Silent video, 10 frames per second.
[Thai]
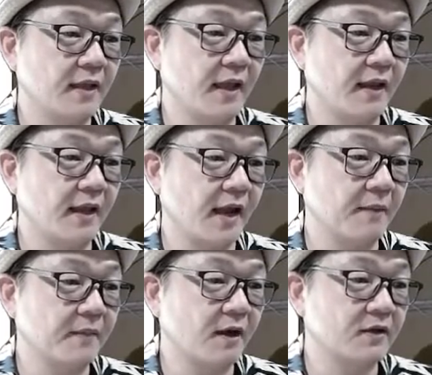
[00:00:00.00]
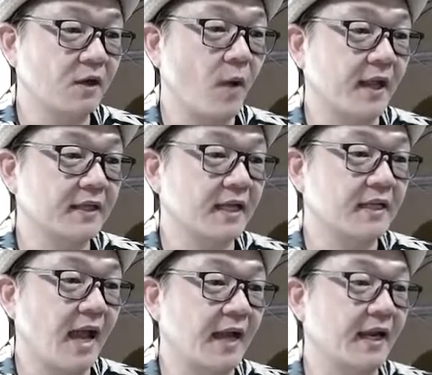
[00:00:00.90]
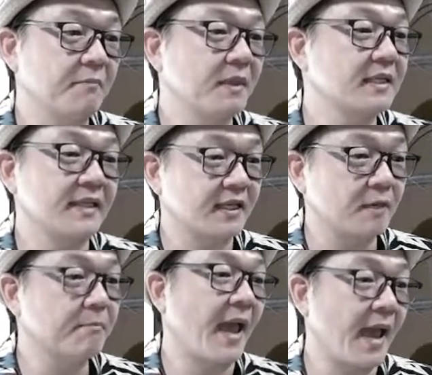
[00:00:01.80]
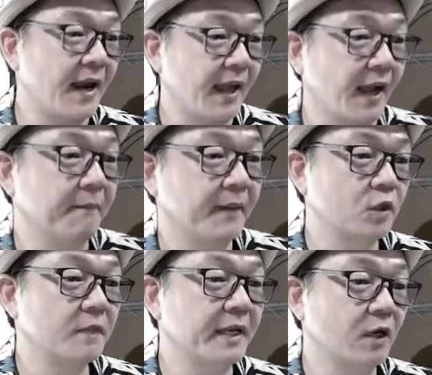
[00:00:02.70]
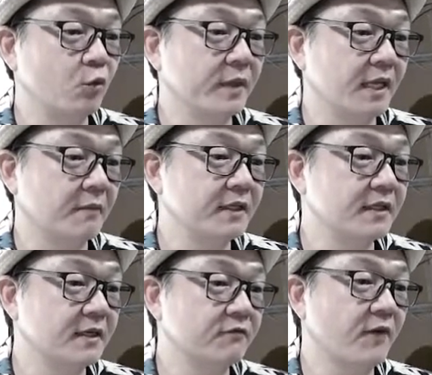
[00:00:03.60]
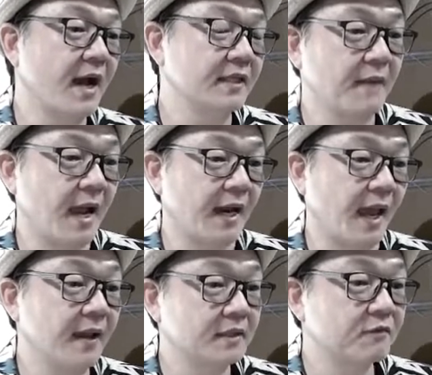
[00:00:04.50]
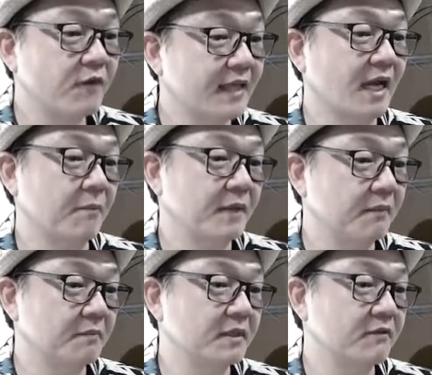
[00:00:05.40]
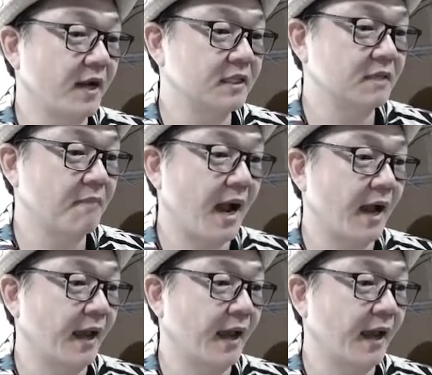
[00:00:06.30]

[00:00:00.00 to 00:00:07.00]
เนี่ยเนี่ยครับเขาจะแขวนกันจันทันนะไม่จันทันก็แปรแหละครับตัวนี้เป็นอลูมิเนียมที่ดึงฝ้าขึ้นมานะที่เป็นฝ้าฉาบเรียบนะไม่ใช่ฝ้าทีบาร์